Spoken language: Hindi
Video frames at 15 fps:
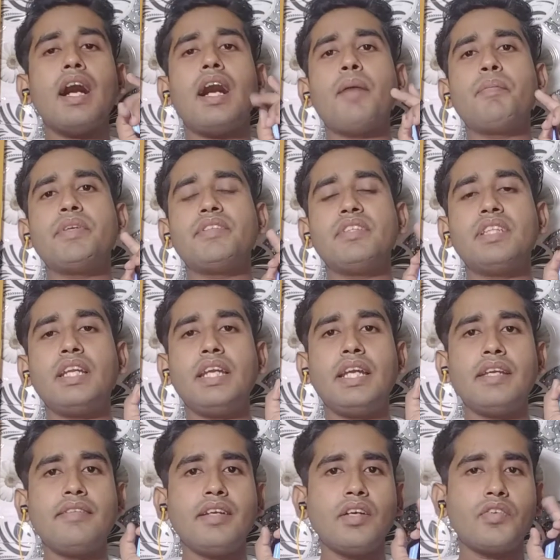आप इसी
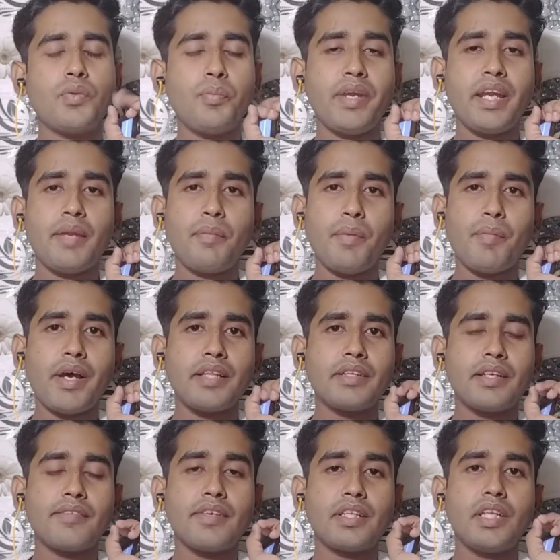तरीके से कस्टमर केयर पे बात
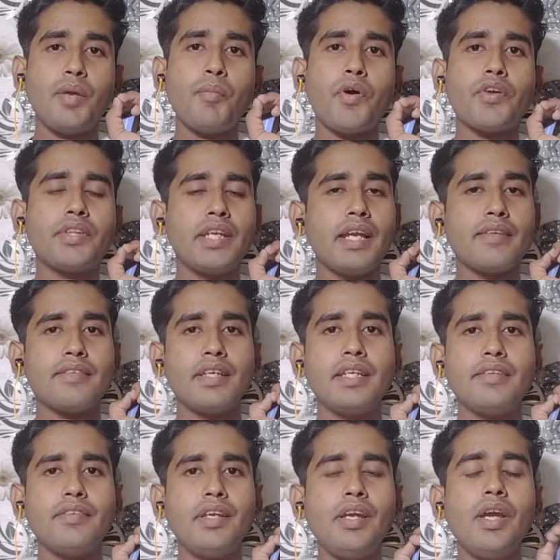कर सकते हैं बहुत ही
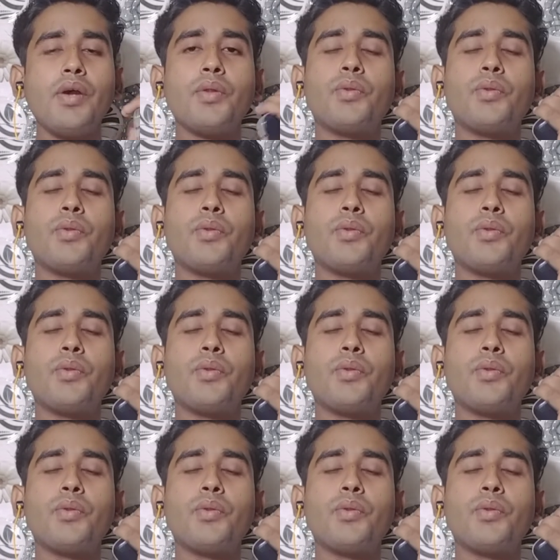आसानी से